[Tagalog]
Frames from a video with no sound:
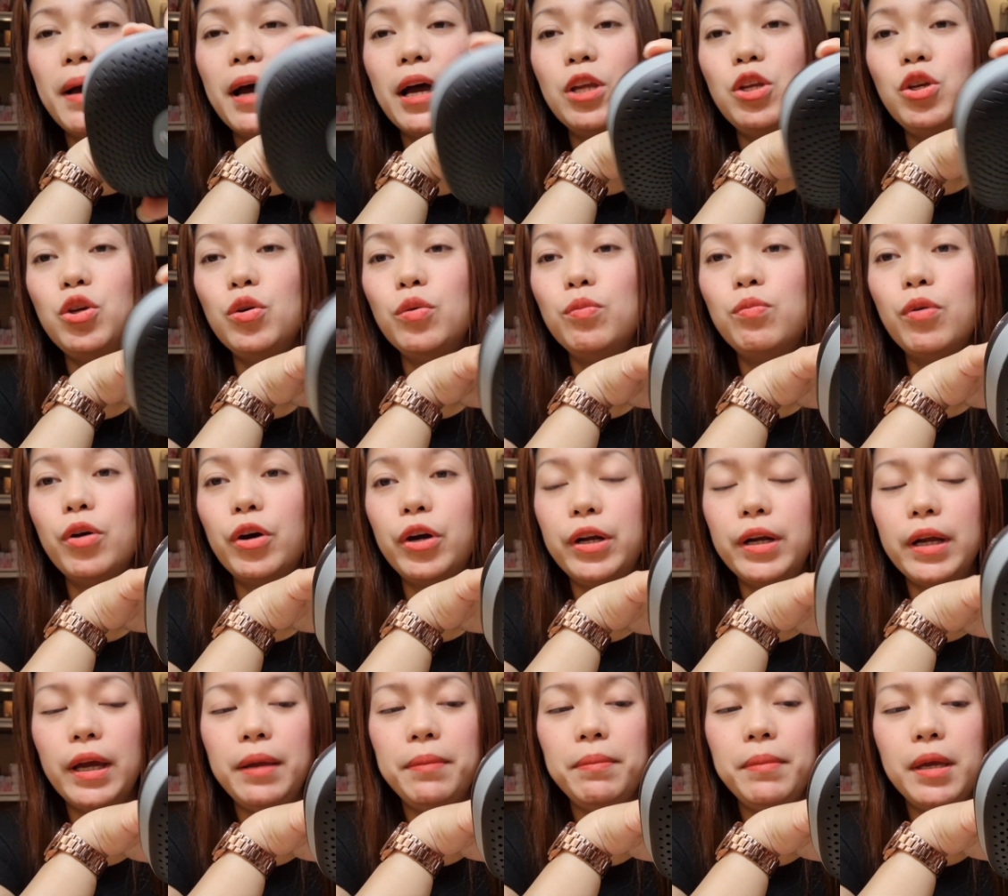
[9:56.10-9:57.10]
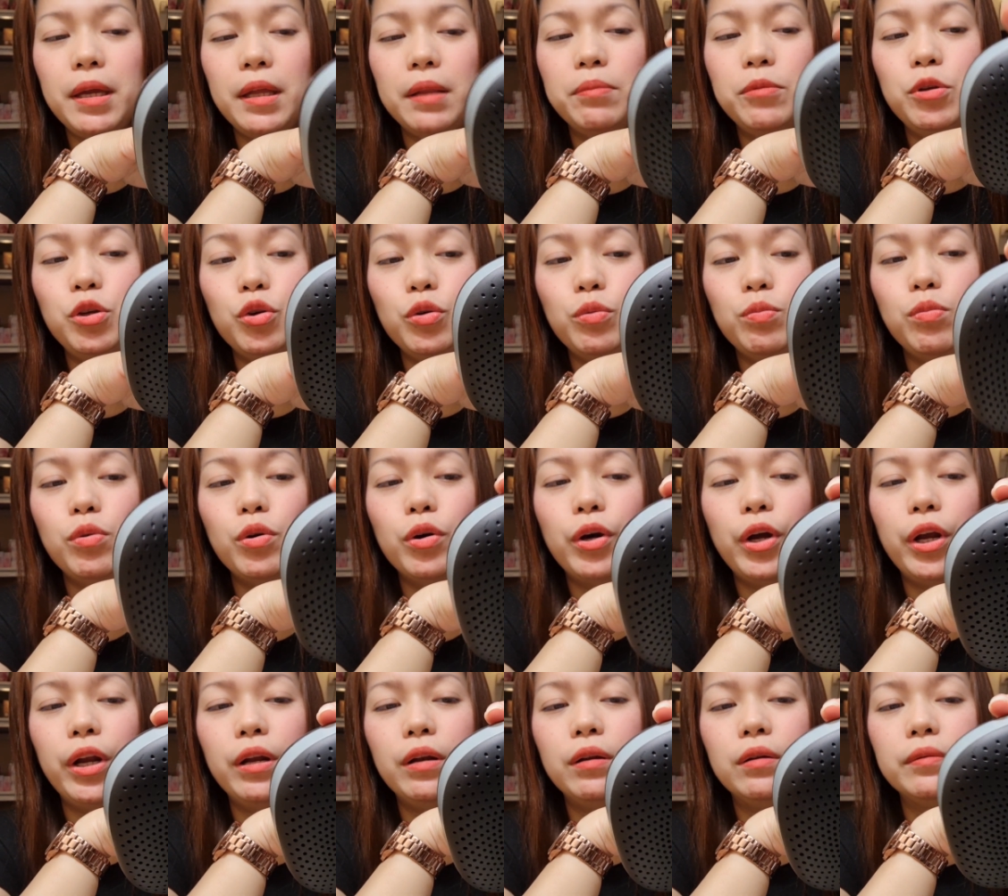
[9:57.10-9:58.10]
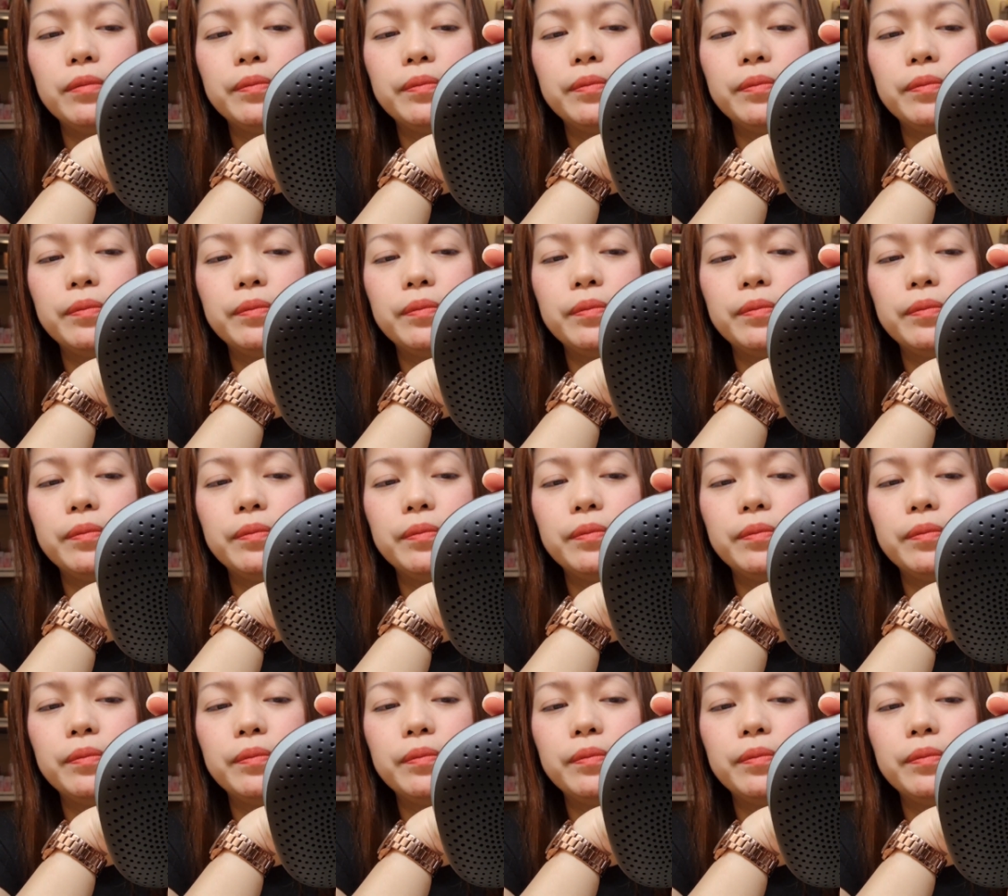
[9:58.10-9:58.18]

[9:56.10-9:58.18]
mga newborn, I mean, newborn.